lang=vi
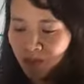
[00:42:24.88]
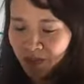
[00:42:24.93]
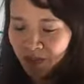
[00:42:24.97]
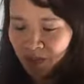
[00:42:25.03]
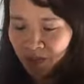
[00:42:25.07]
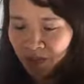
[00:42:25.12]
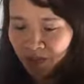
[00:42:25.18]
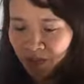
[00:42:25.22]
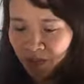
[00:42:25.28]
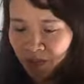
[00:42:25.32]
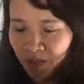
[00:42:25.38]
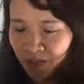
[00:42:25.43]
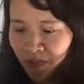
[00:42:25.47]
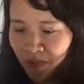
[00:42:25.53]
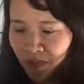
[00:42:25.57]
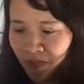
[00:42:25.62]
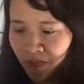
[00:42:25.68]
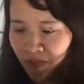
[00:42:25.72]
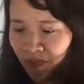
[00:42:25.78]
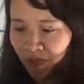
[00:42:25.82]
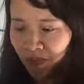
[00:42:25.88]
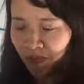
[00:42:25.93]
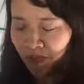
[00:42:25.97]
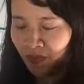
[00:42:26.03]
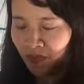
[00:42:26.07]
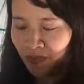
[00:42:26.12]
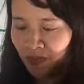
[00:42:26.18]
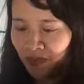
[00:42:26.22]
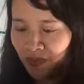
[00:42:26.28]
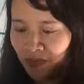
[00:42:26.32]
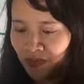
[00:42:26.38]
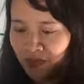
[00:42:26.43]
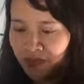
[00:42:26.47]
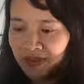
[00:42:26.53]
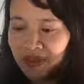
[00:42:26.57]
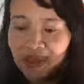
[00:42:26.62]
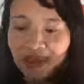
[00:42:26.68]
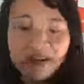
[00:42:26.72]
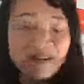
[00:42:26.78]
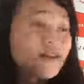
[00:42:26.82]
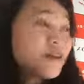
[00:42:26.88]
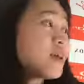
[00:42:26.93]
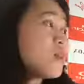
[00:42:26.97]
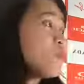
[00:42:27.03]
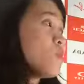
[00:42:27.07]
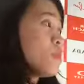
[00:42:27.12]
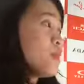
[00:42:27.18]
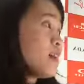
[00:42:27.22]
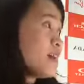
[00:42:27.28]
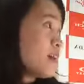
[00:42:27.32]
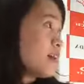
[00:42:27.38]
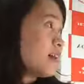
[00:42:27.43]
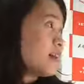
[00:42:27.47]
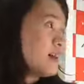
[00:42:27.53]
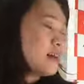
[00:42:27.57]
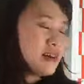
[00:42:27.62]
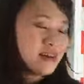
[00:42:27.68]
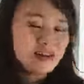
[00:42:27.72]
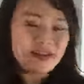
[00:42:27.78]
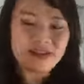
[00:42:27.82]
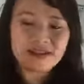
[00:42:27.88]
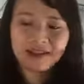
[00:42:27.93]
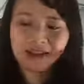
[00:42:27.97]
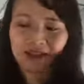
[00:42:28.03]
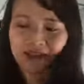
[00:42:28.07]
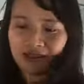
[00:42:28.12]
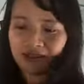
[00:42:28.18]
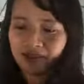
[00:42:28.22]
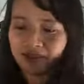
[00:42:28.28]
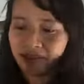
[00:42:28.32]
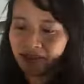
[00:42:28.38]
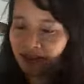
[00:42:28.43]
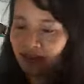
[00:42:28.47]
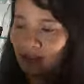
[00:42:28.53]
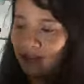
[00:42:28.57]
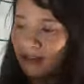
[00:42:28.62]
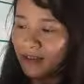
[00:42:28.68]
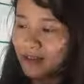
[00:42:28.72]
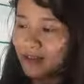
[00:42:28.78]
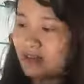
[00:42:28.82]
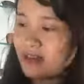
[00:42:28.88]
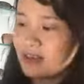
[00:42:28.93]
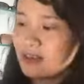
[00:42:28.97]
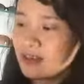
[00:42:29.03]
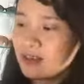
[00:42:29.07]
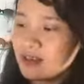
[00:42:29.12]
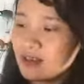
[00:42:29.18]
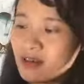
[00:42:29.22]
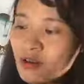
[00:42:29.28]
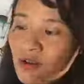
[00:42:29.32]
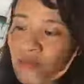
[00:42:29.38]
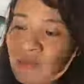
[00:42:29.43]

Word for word: Không. Generate luôn hả? Generate, generate được ra một số.